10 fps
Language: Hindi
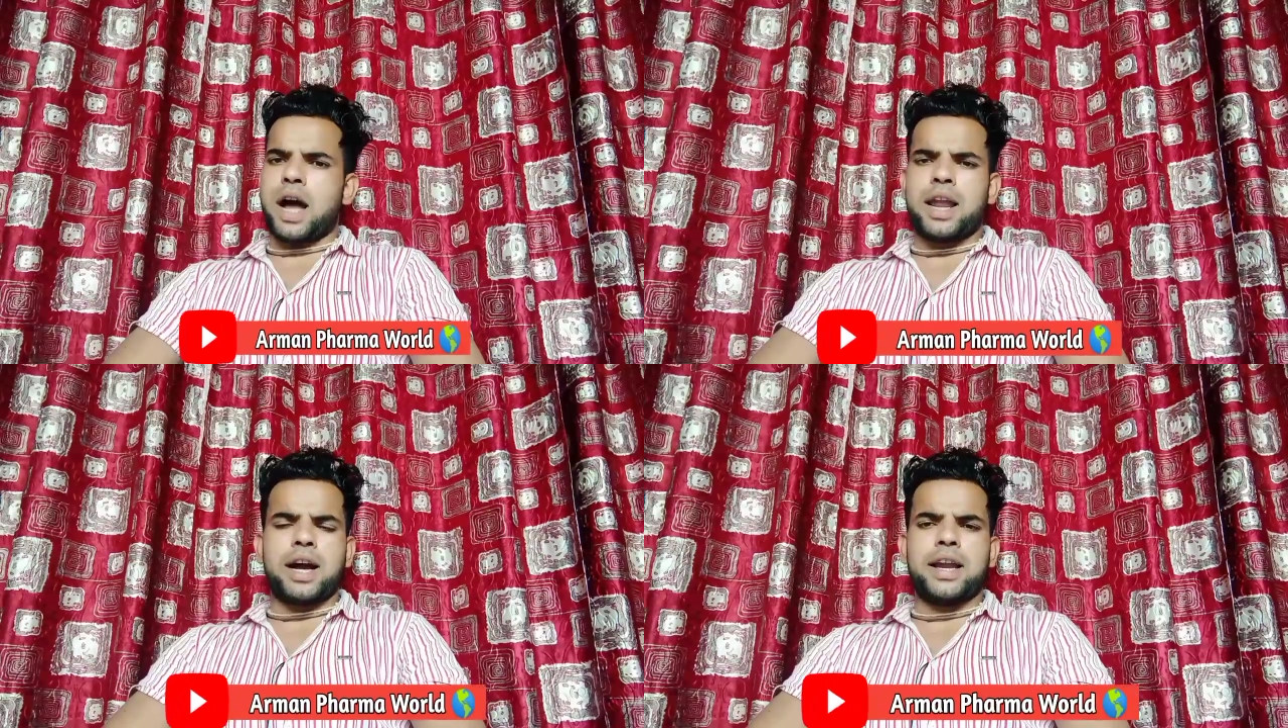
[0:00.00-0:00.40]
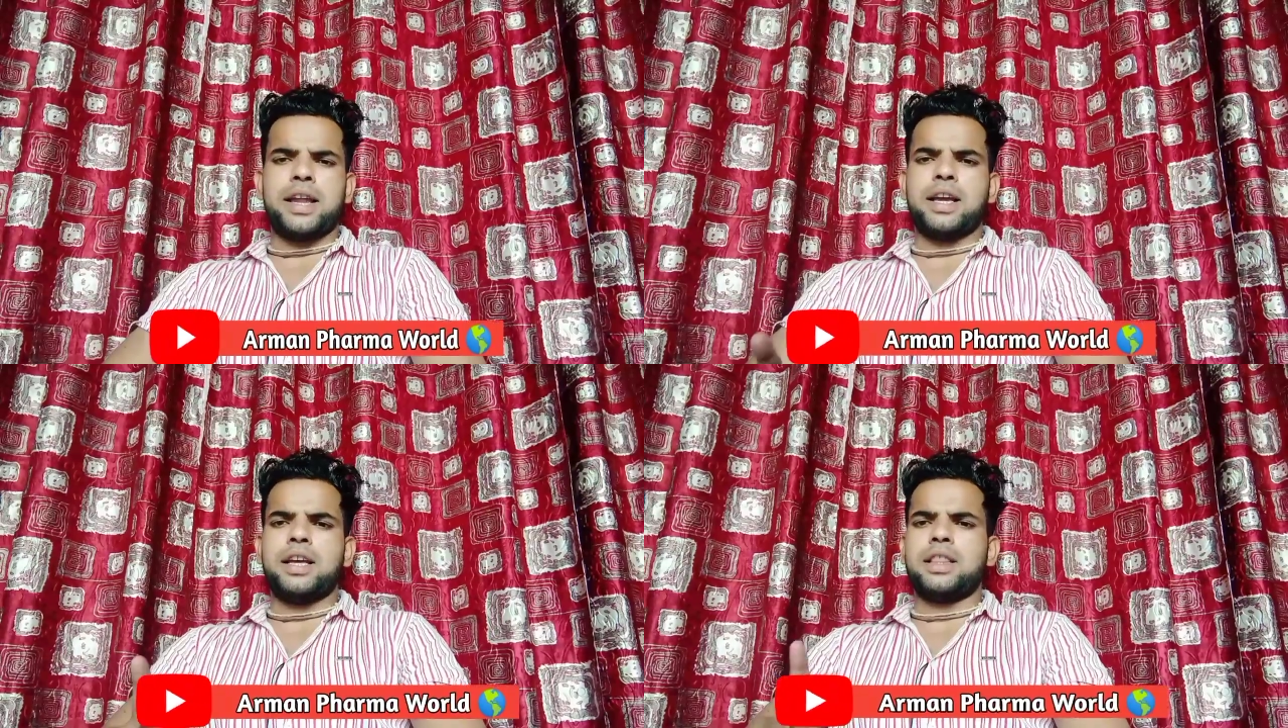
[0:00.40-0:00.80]
खाना
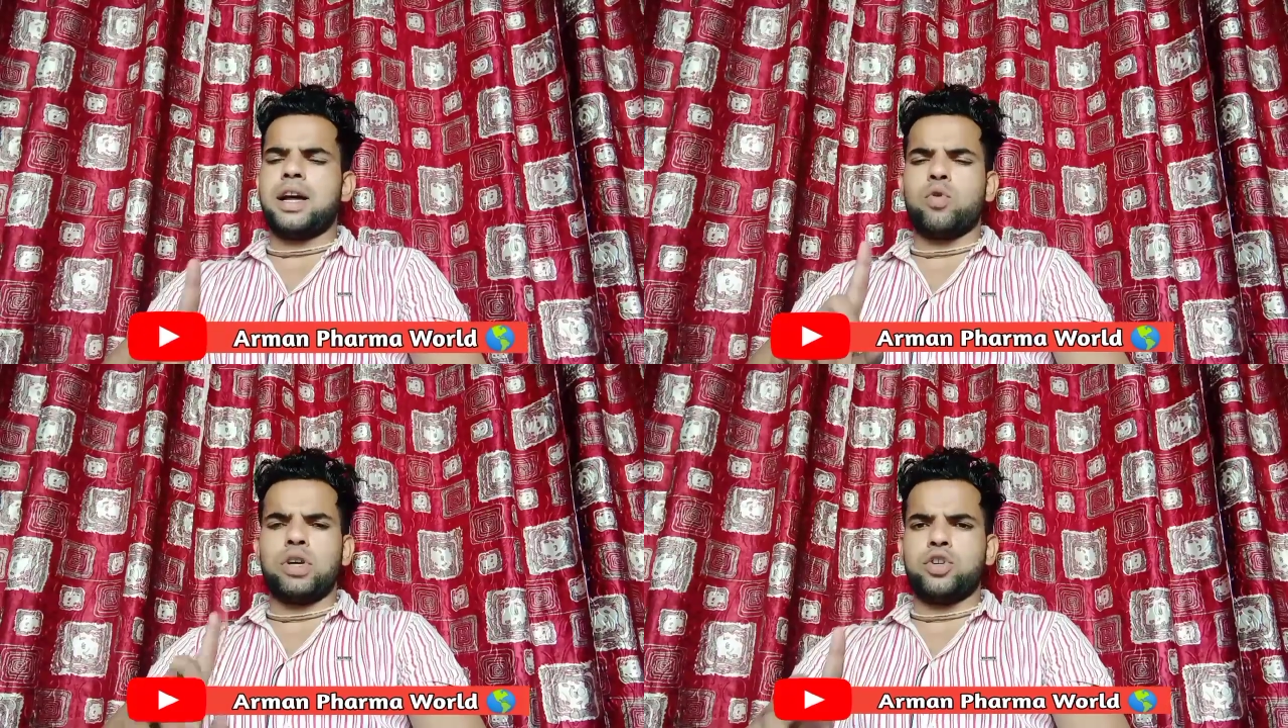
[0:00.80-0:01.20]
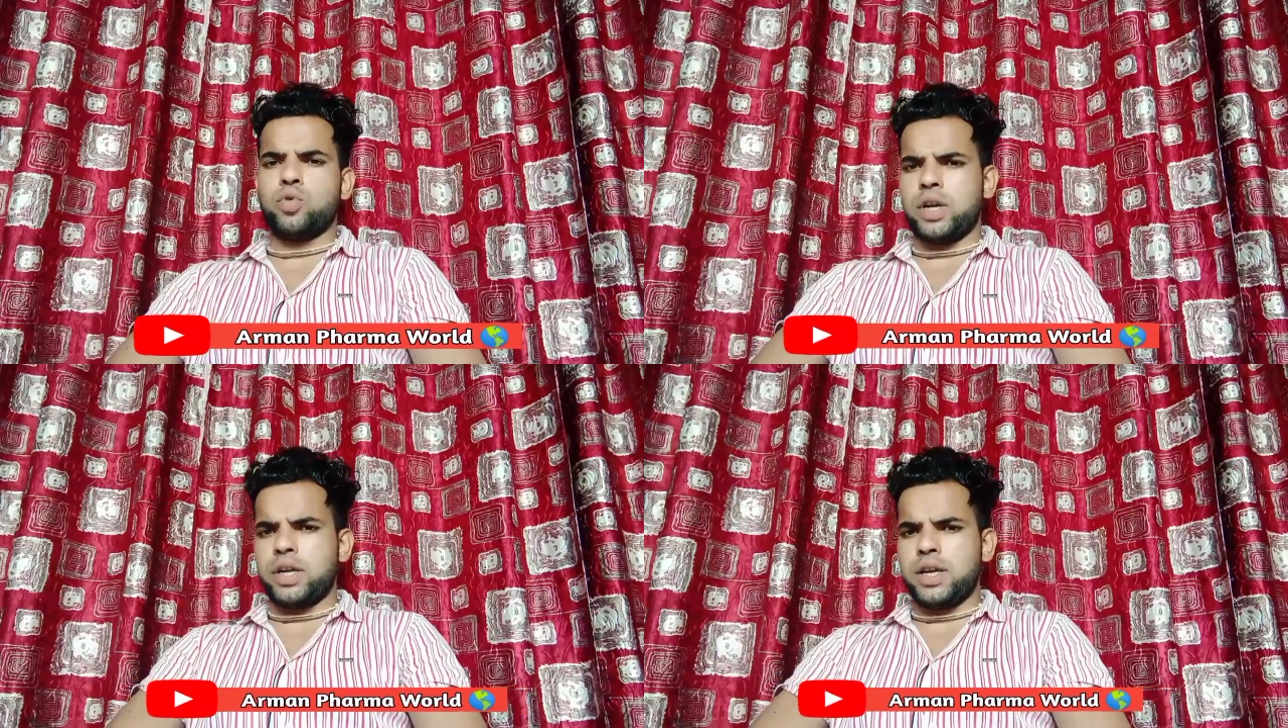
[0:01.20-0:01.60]
खाने के लिए इतना कोई
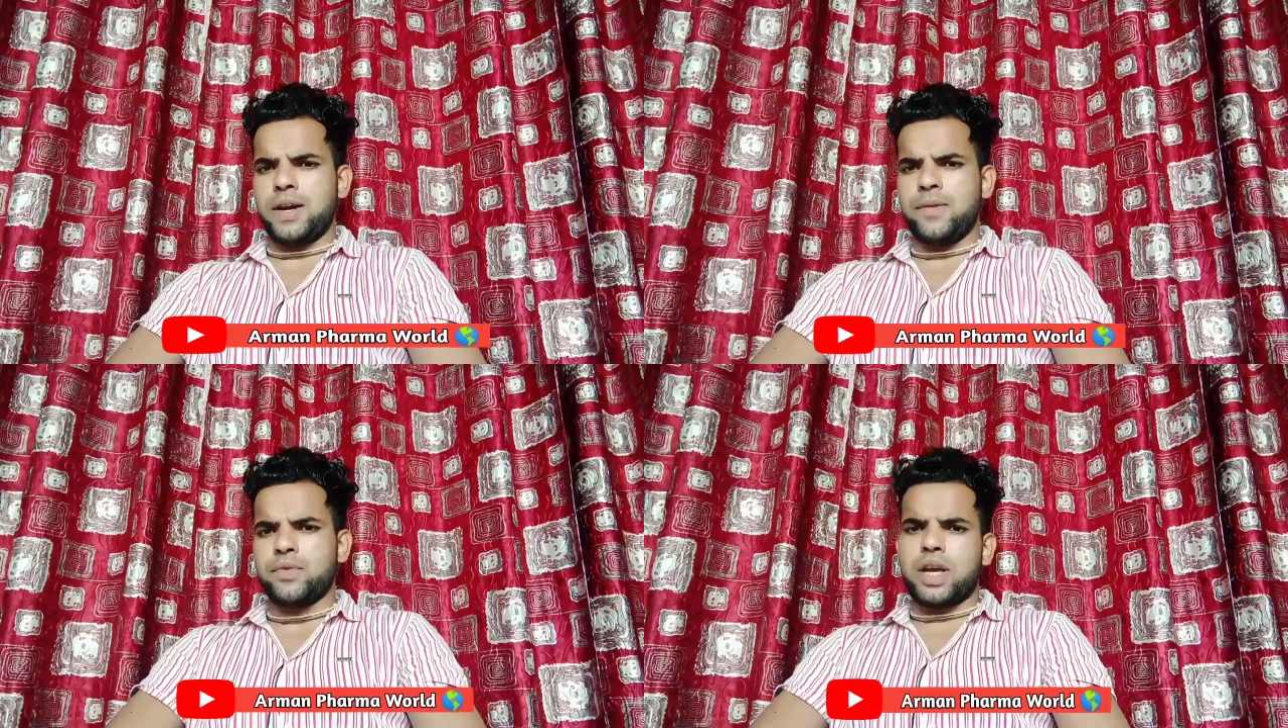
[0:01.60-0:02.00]
इशू नहीं है